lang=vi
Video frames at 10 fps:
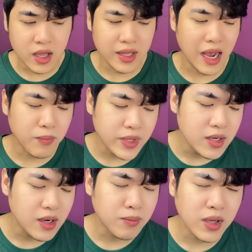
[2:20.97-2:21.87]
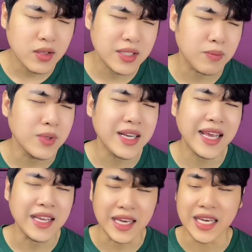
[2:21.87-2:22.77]
Thì ông Dư ông nói sao bữa
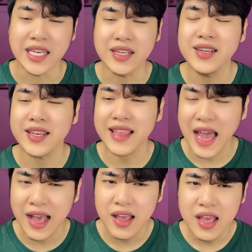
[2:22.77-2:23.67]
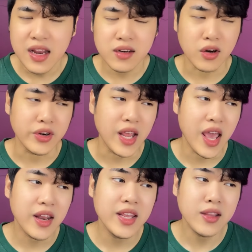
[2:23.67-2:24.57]
nay kỳ dữ vậy ta, rồi
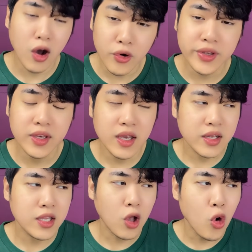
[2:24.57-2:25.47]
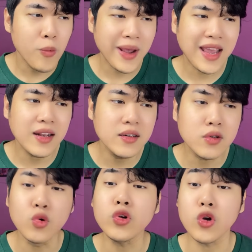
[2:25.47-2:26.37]
để đi thôi, đi thu mấy cái lưới
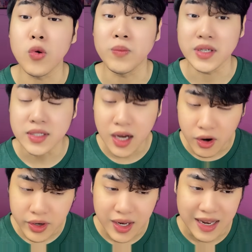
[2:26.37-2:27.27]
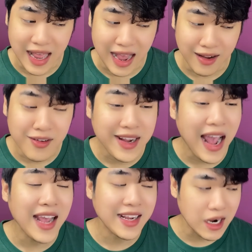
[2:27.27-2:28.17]
cuối cùng thử coi là có
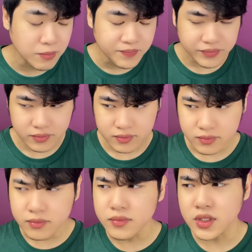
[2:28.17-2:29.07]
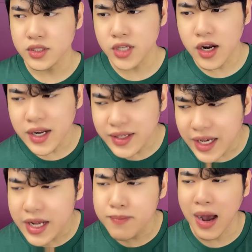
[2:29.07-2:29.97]
cá hay không. Cho đến
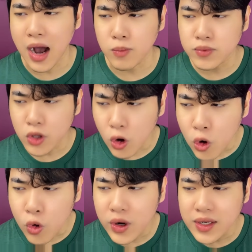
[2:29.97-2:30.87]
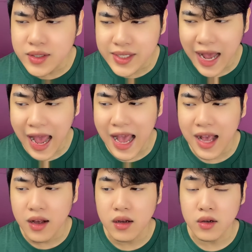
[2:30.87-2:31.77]
khi mà ổng thu cái lưới
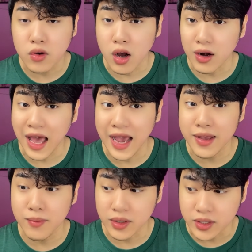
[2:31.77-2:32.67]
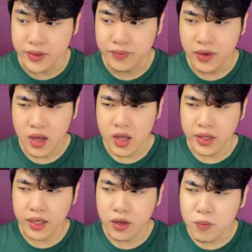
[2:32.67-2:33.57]
cá còn lại á mọi người,
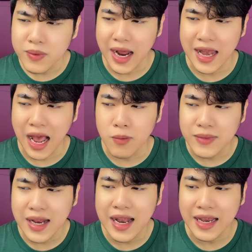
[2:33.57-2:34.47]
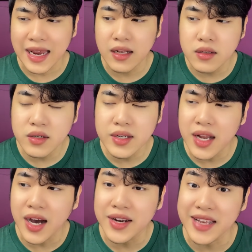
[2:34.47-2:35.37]
thì lúc này là ổng thấy là cái lưới
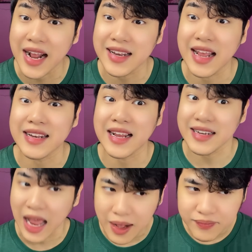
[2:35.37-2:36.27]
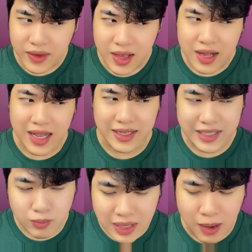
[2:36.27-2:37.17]
nó hơi nặng. Là
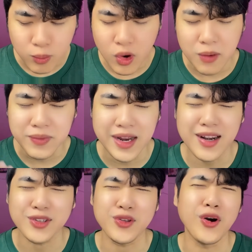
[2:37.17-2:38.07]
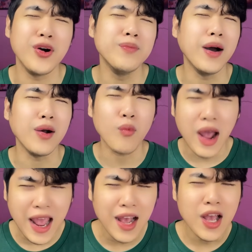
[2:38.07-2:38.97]
trong lòng của ổng nghĩ rồi trời ơi, mừng
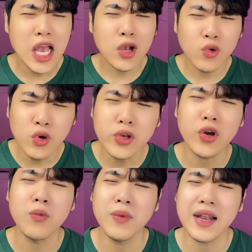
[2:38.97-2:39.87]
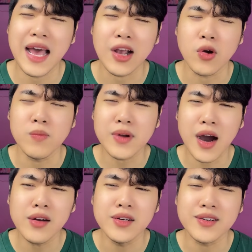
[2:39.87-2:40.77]
quá, cuối cùng á là cũng
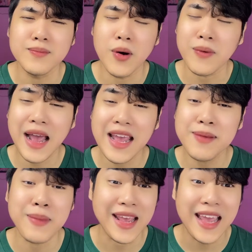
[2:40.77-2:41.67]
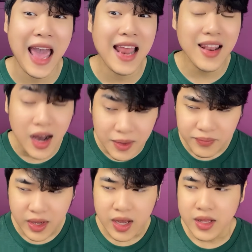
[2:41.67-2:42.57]
có được một cái mẻ cá lớn.
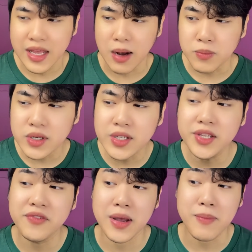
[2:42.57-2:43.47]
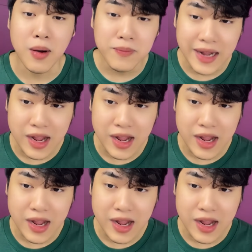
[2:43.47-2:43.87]
Thì ổng cứ như vậy mà ổng